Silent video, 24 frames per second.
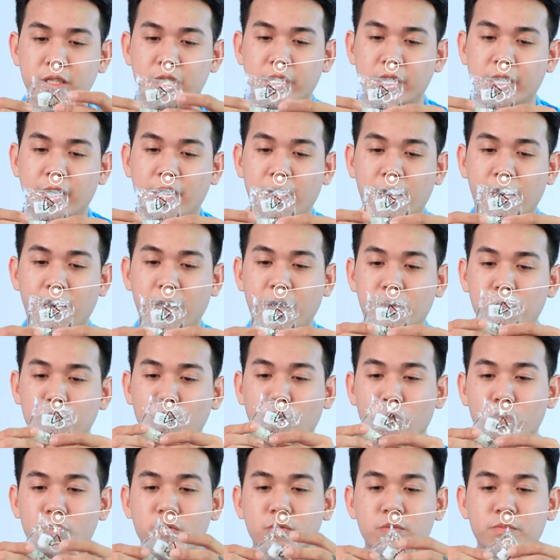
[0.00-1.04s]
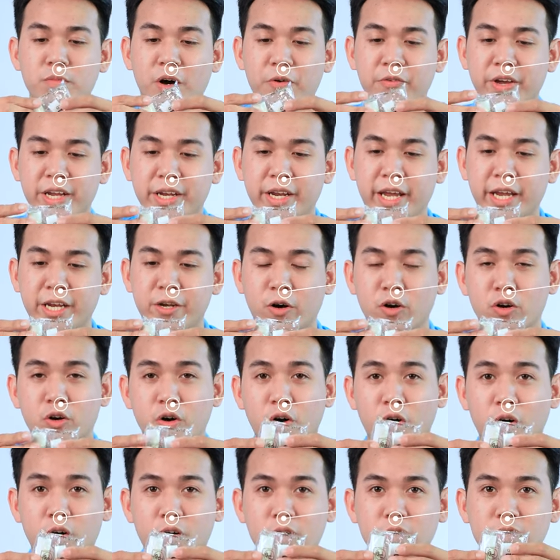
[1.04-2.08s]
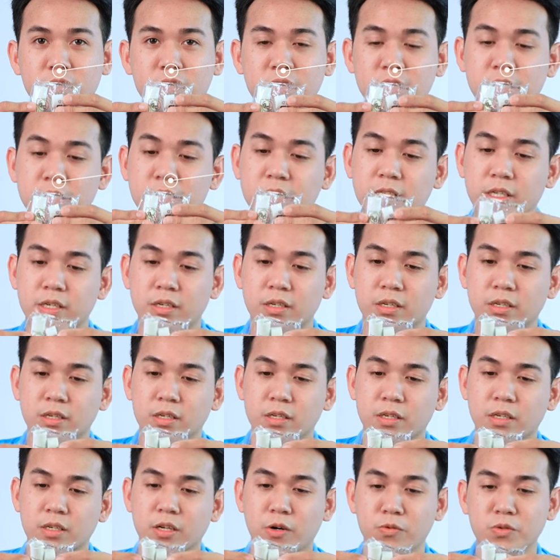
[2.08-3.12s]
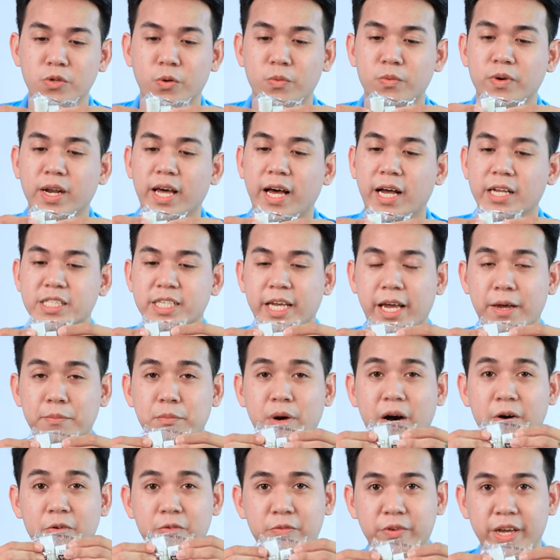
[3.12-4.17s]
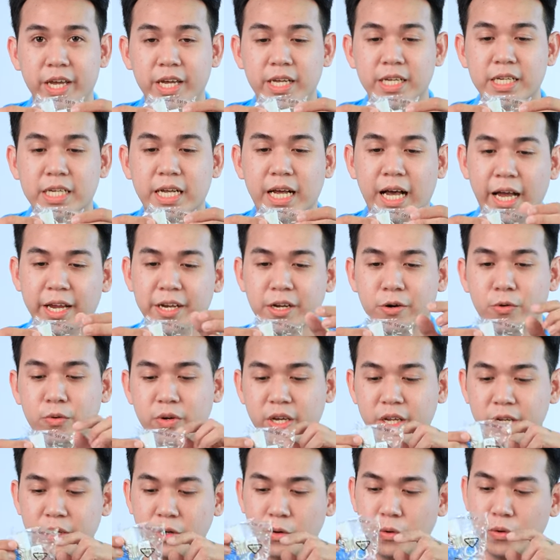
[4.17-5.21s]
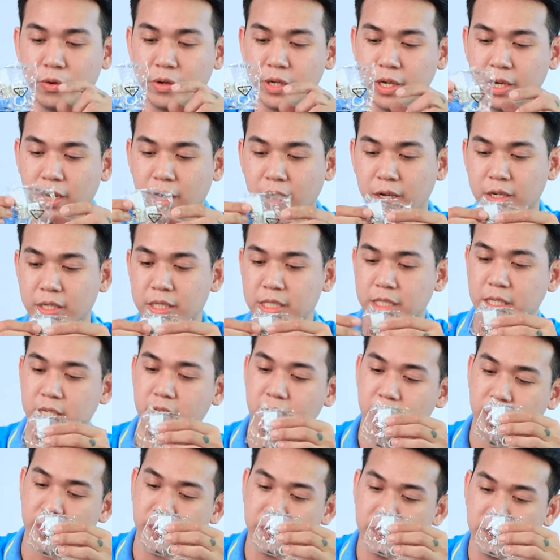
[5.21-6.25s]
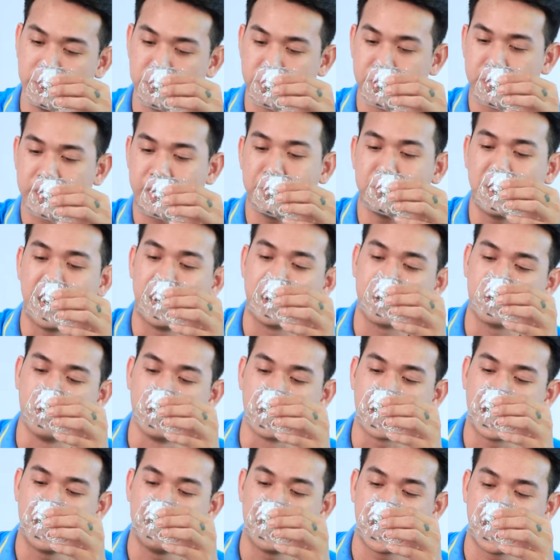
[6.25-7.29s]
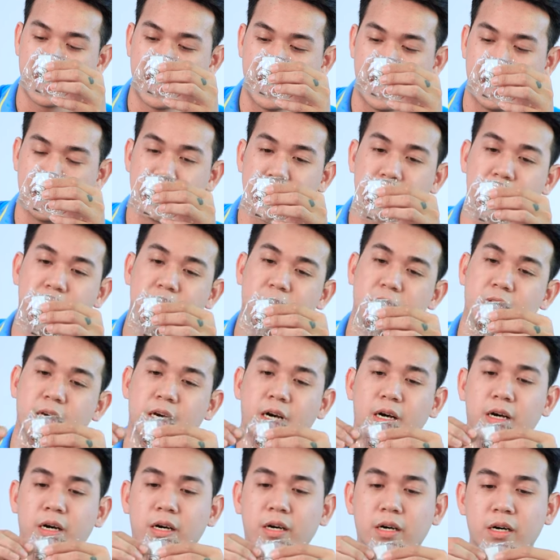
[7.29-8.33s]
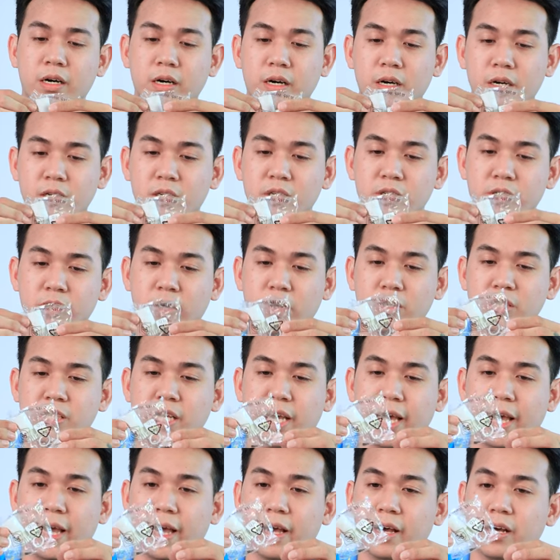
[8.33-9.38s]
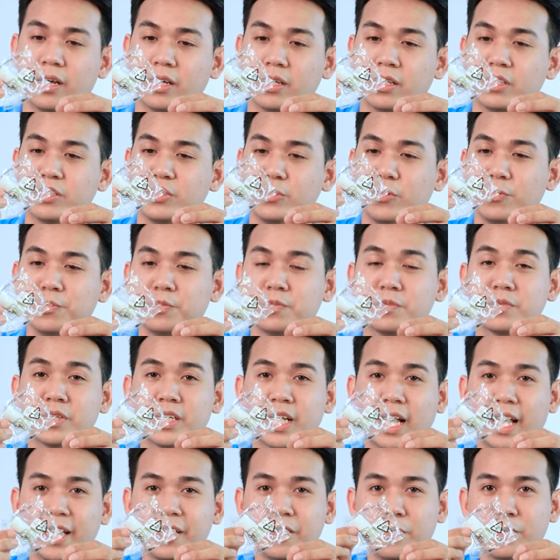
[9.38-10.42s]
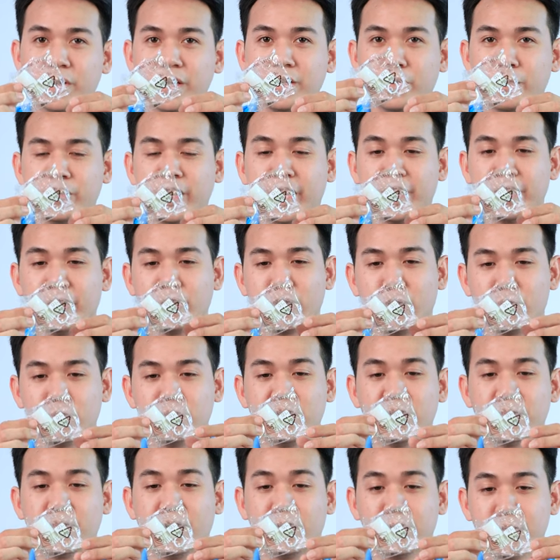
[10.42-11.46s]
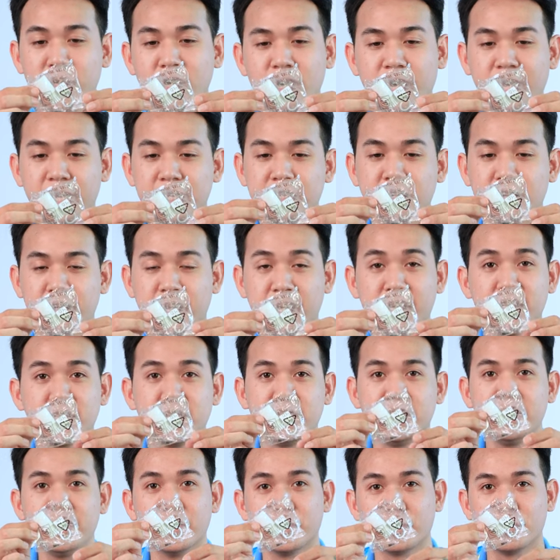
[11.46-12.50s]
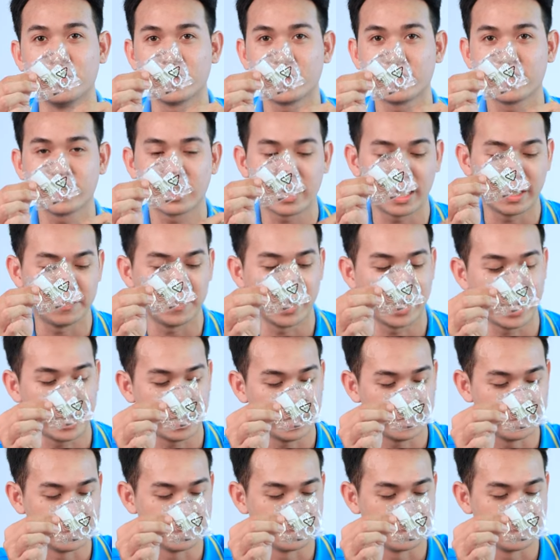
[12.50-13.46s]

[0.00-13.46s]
thì uh, bộ bảo vệ này nó có công dụng là sẽ bảo vệ cái đầu kết nối uh, các mạng của camera thì uh, nó sẽ giúp cái đầu kết nối này nó không bị vào nước ảnh hưởng đến cái tín hiệu của camera